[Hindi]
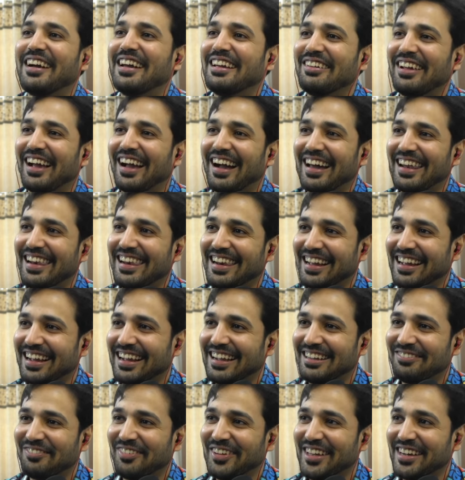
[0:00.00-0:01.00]
भाई अगर लग
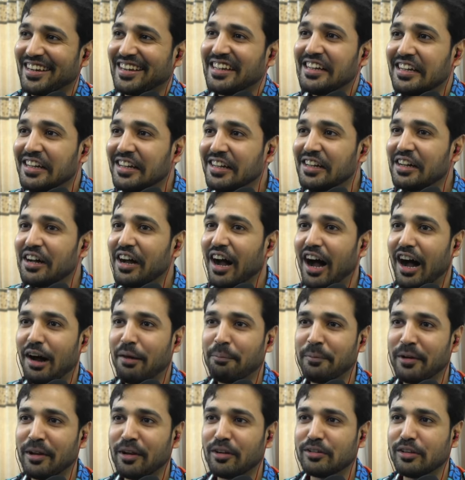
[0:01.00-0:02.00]
गई फिर
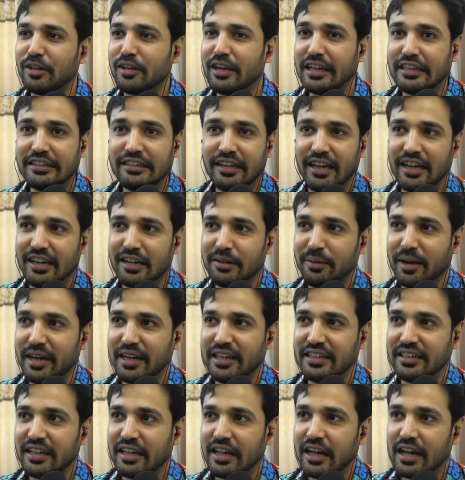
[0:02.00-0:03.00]
अपने को तो लग जाएगी
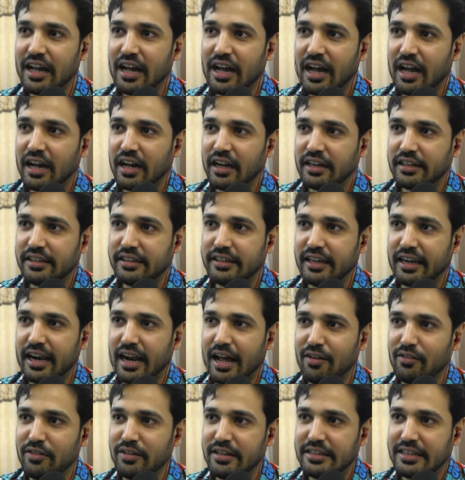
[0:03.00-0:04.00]
भाई
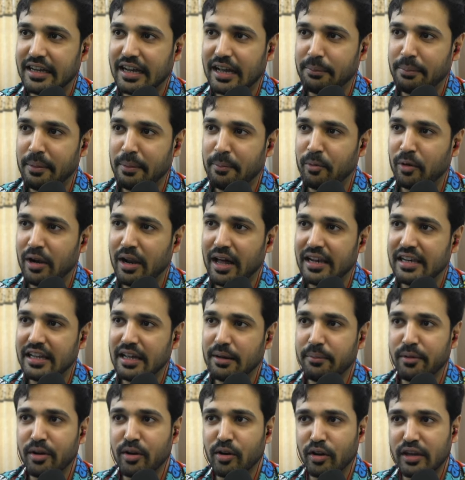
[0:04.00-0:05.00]
डरावनी जगह पे बुला
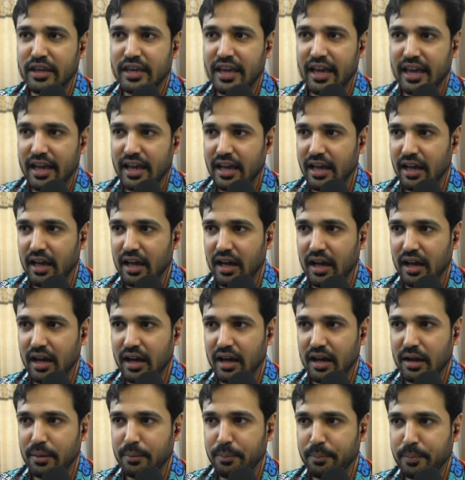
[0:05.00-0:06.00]
लिया मेरे को ये है
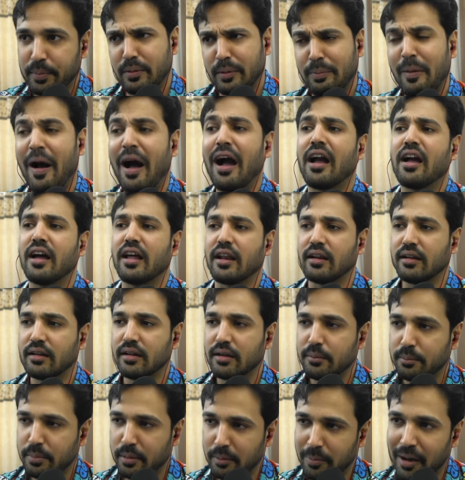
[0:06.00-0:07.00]
प्रभाकर
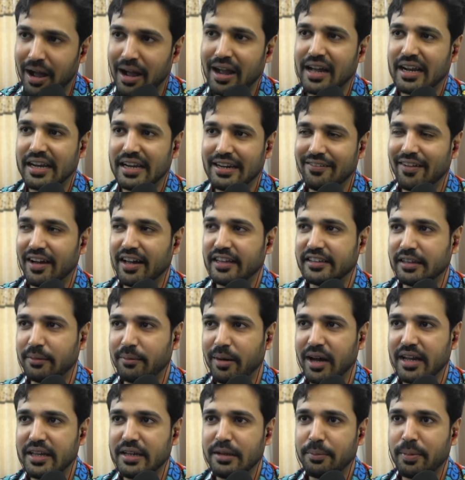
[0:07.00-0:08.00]
प्रभाकर निवास है
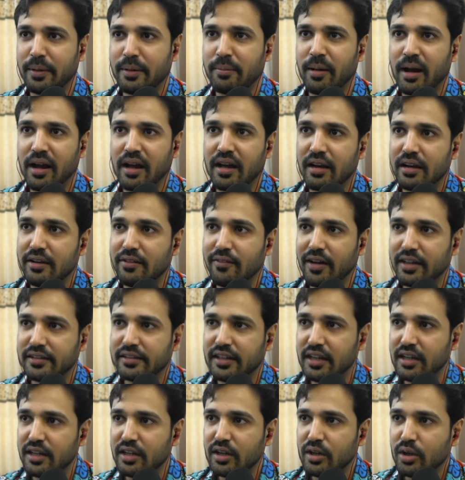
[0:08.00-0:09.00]
भाई ये प्रभाकर
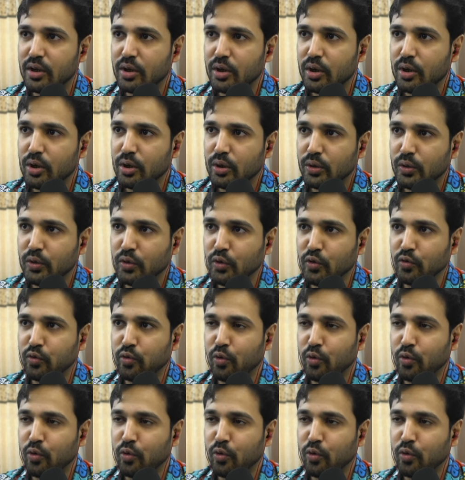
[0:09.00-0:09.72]
निवास है टू